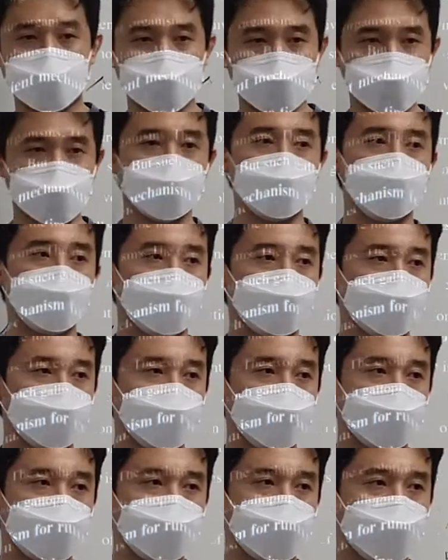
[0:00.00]
않다라고
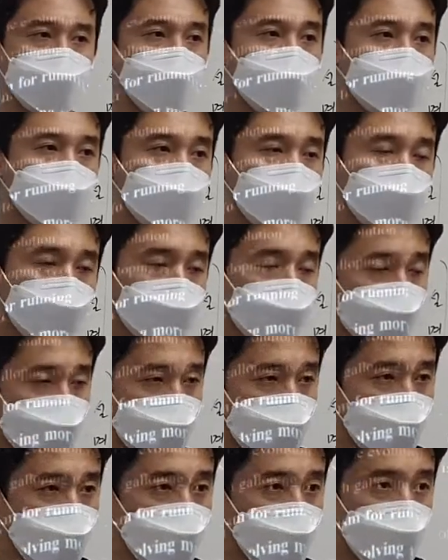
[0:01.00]
했으니까 이 글
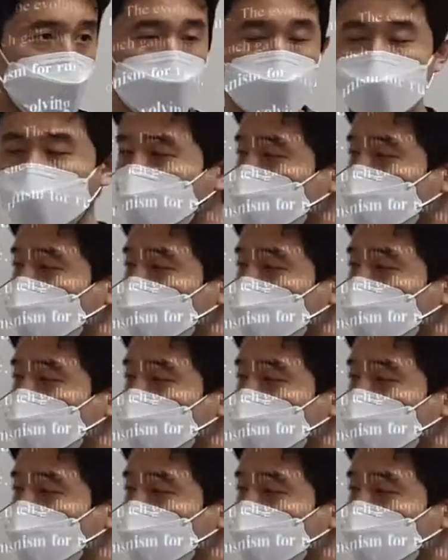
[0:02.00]
전체에